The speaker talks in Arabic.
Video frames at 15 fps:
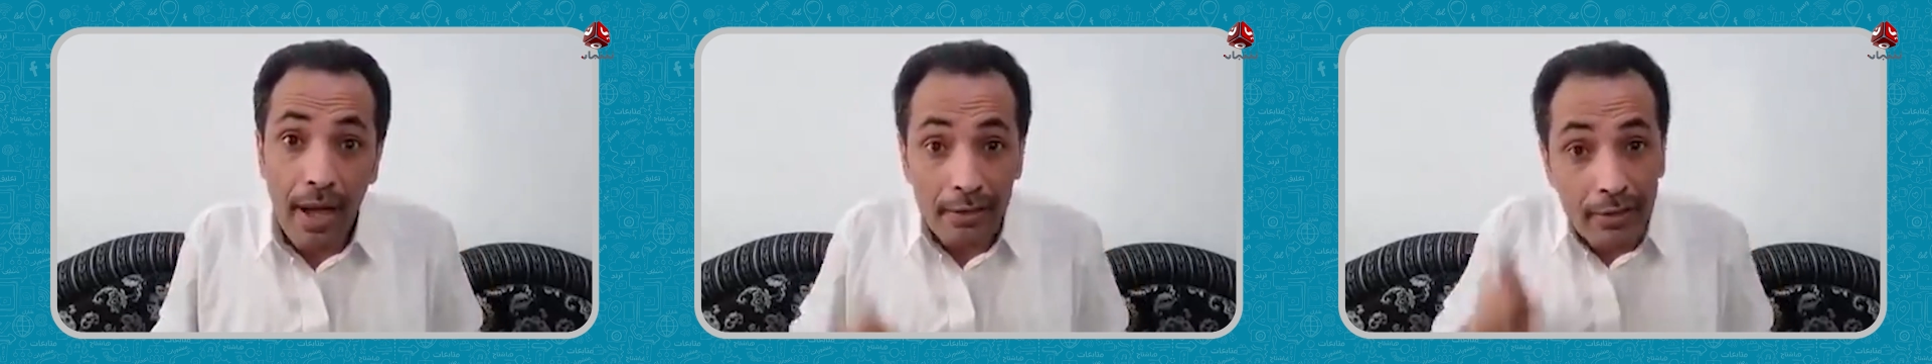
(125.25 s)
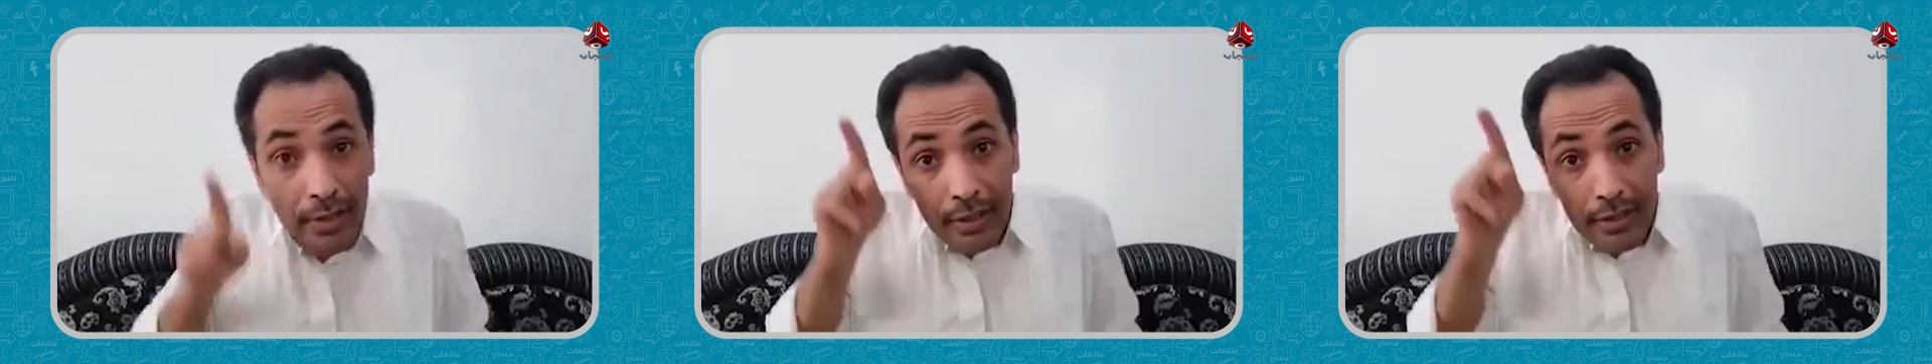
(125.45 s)

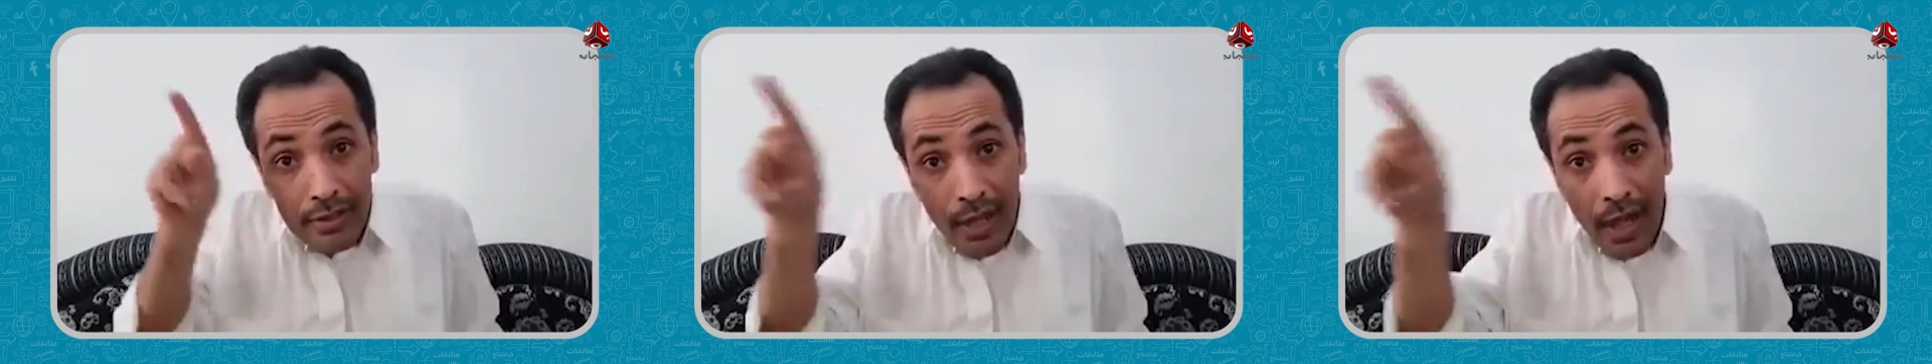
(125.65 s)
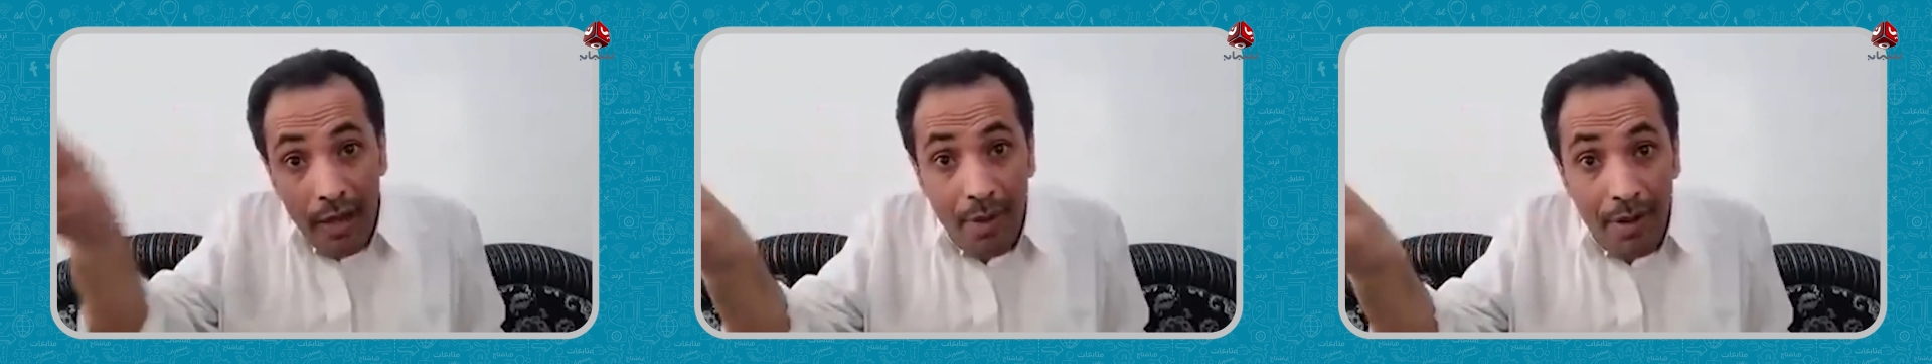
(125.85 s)
أسر
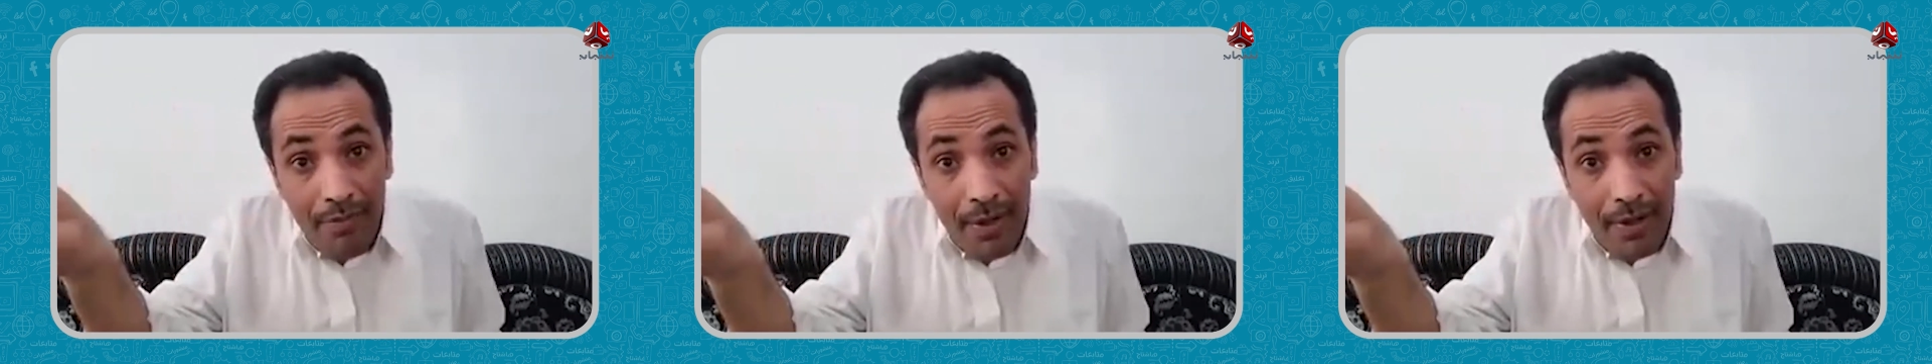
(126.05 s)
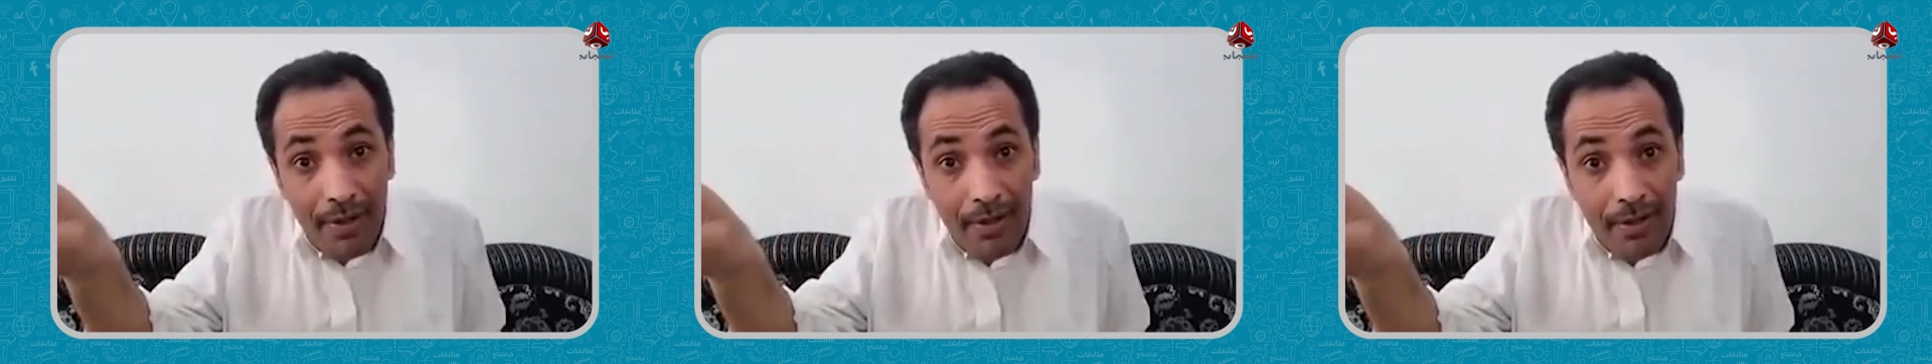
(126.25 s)
عند صاحب
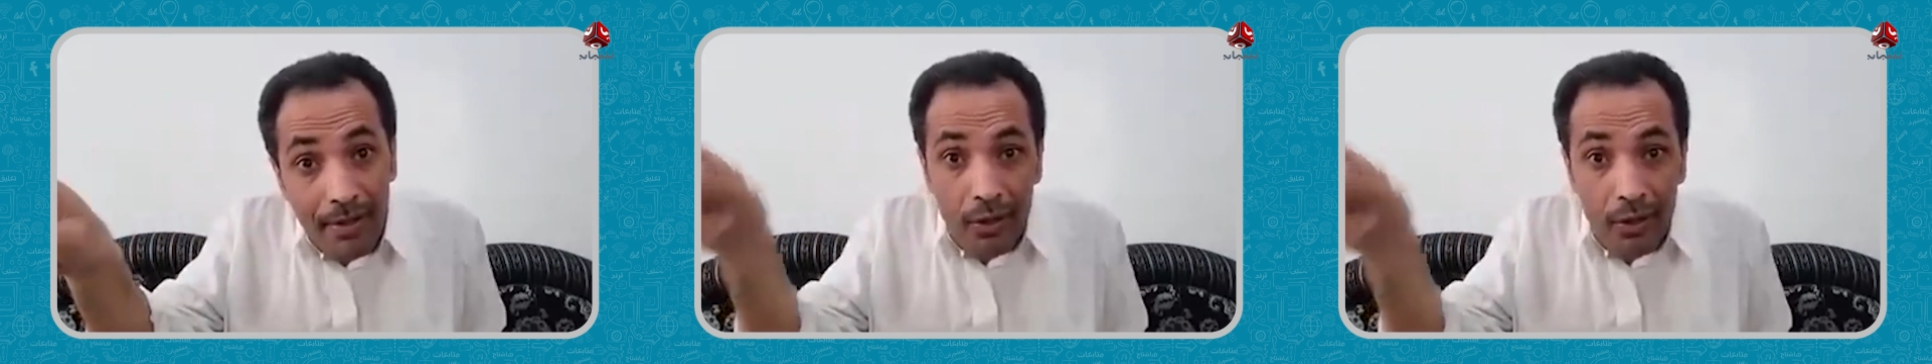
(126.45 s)
الفرن